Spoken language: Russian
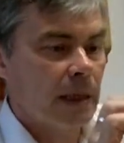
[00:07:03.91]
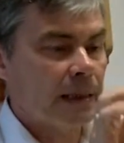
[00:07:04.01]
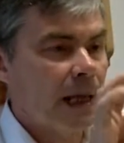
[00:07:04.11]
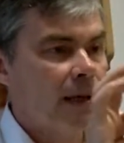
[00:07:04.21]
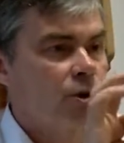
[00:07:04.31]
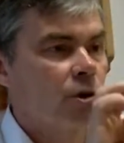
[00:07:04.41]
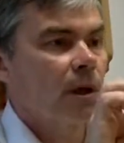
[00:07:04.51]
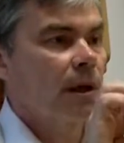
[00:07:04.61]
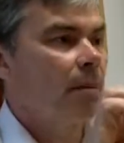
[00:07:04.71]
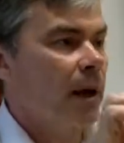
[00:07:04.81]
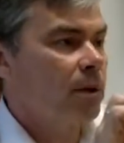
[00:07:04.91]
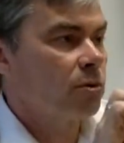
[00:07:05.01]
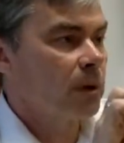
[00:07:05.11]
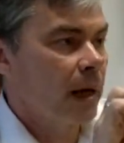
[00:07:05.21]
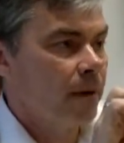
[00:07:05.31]
Когда они что-то
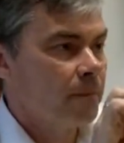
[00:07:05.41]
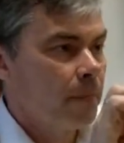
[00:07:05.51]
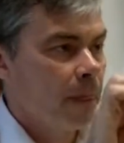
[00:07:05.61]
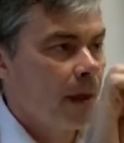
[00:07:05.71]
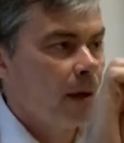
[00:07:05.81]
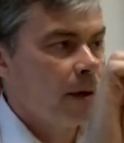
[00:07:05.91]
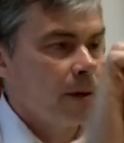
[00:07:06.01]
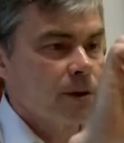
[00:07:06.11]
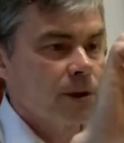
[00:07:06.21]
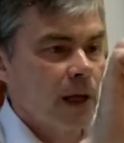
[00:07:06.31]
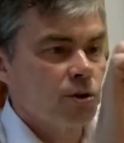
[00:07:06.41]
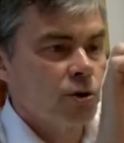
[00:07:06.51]
ломают, да, считается,